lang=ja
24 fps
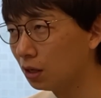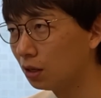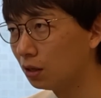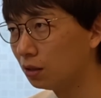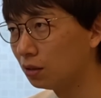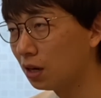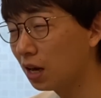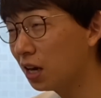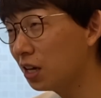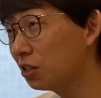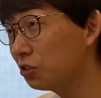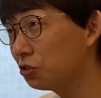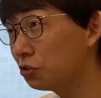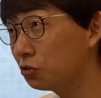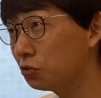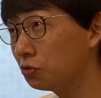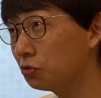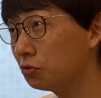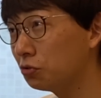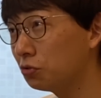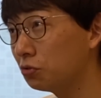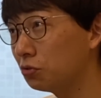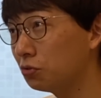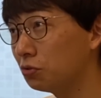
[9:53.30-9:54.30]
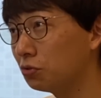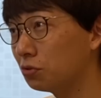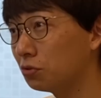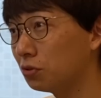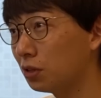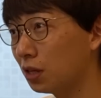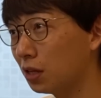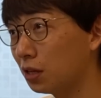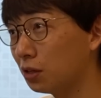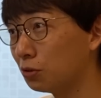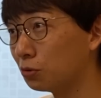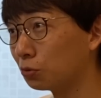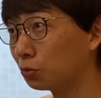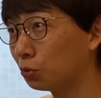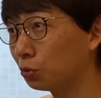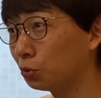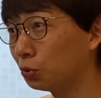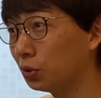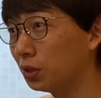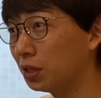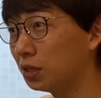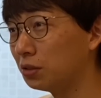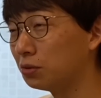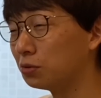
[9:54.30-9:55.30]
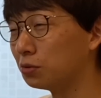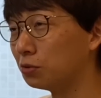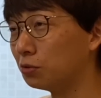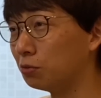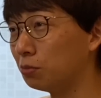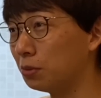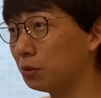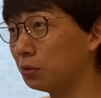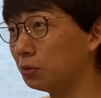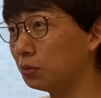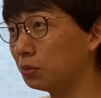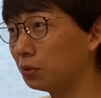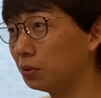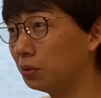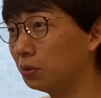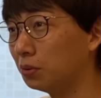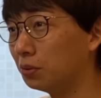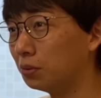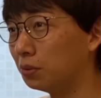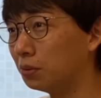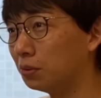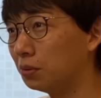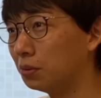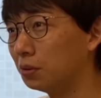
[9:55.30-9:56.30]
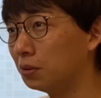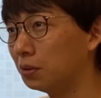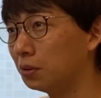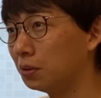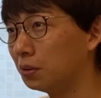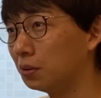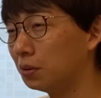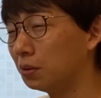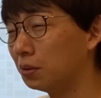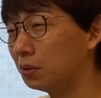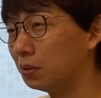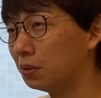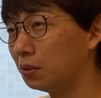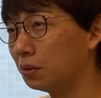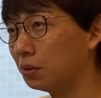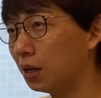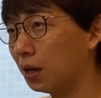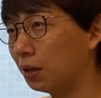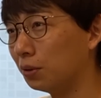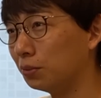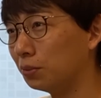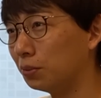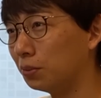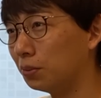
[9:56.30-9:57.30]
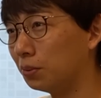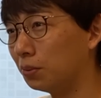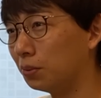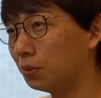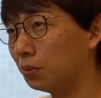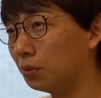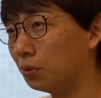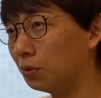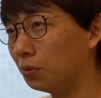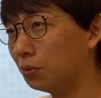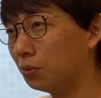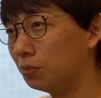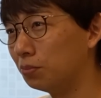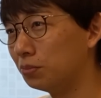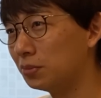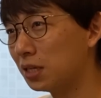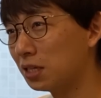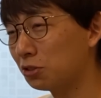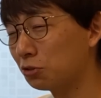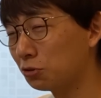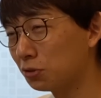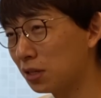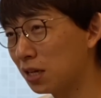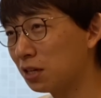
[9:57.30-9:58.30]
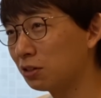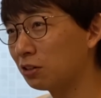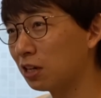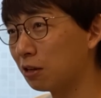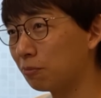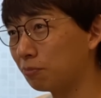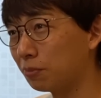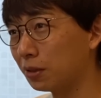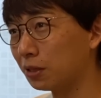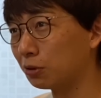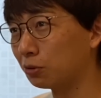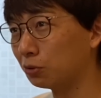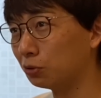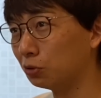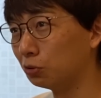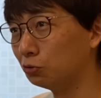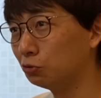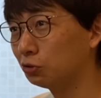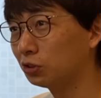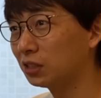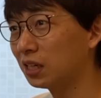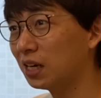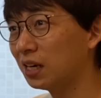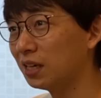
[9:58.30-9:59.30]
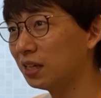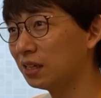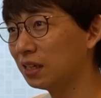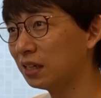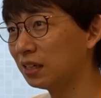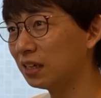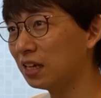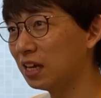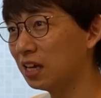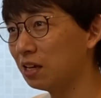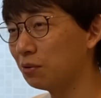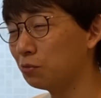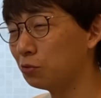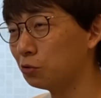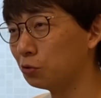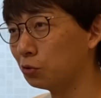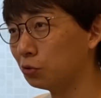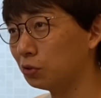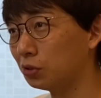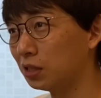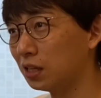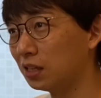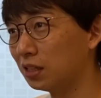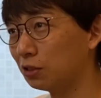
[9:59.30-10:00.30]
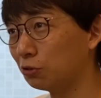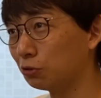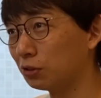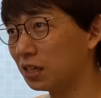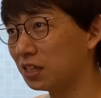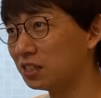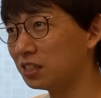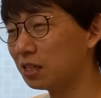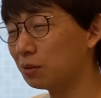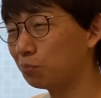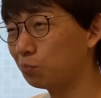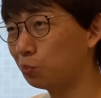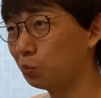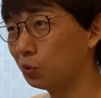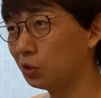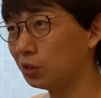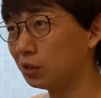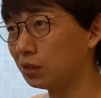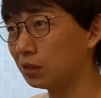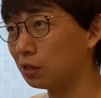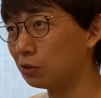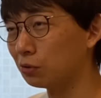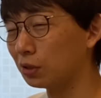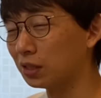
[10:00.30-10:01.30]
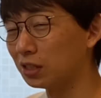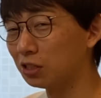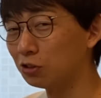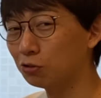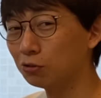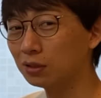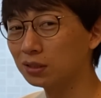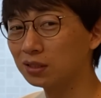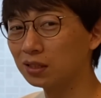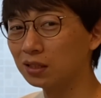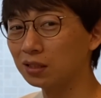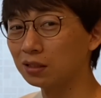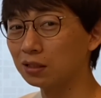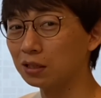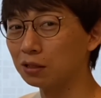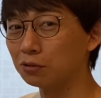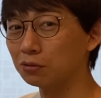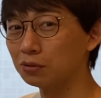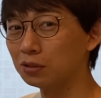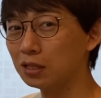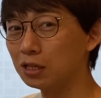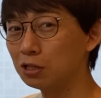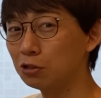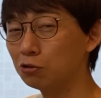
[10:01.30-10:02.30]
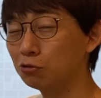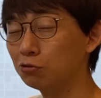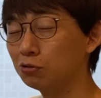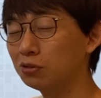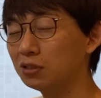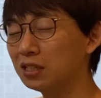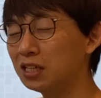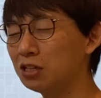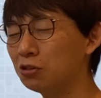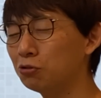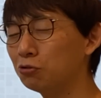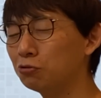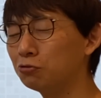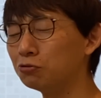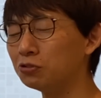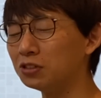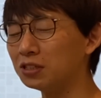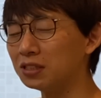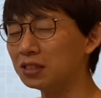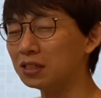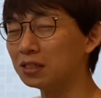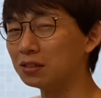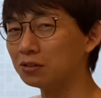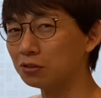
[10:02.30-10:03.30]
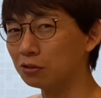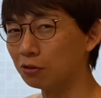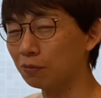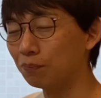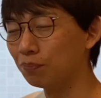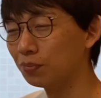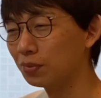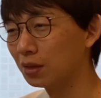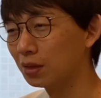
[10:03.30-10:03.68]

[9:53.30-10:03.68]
来週のね予告映像を見るとなんとなくやっぱりこの鵜飼がゲームのデータを消したっぽいっていうのが匂うんですよ。